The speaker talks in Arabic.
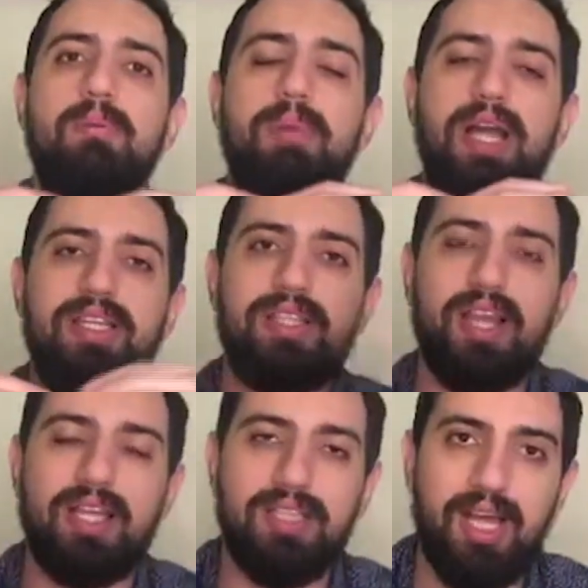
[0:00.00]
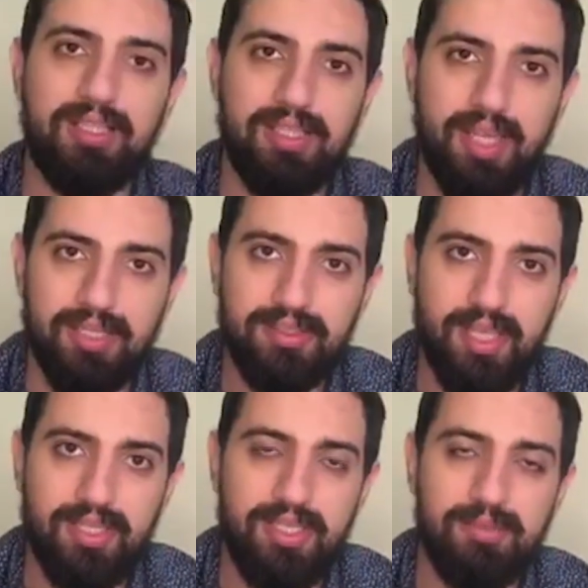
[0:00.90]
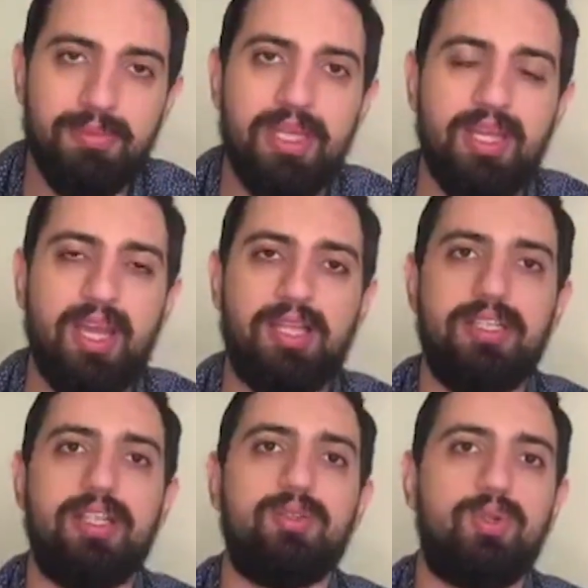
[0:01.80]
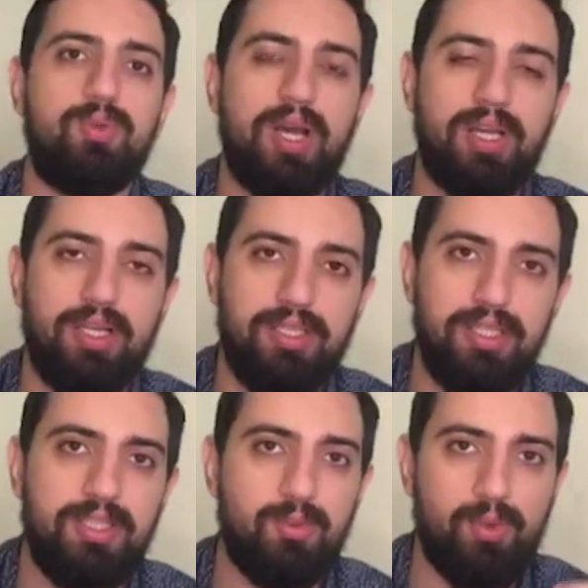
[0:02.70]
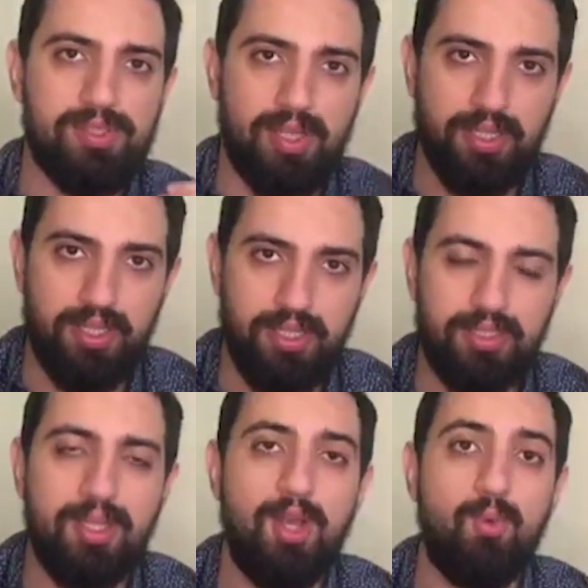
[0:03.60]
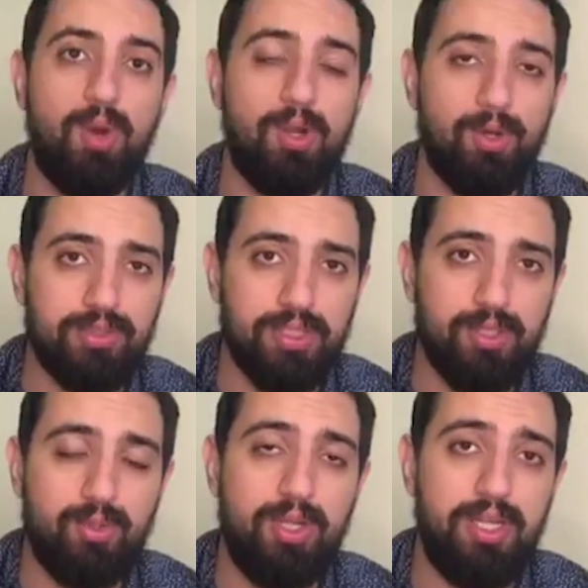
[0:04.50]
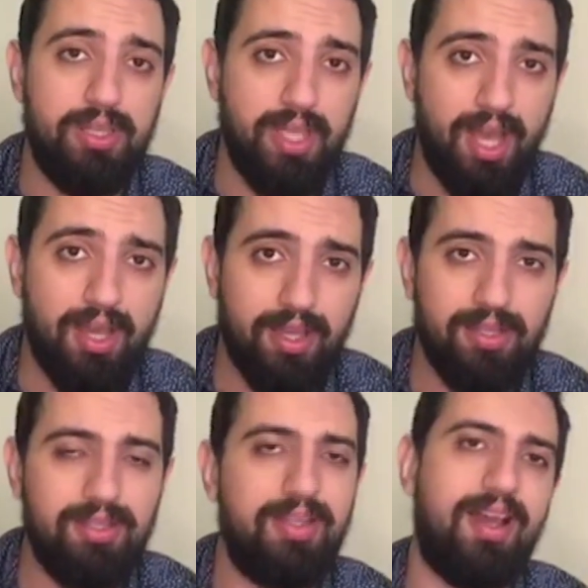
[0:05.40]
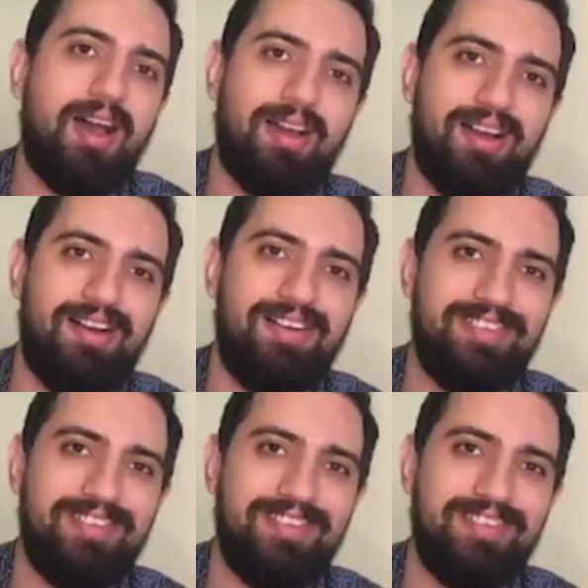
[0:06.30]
بعيدا عن الحديث عن التحكيم خلينا نكون واقعيين وصريحين ونعطي كل ذي حق حقه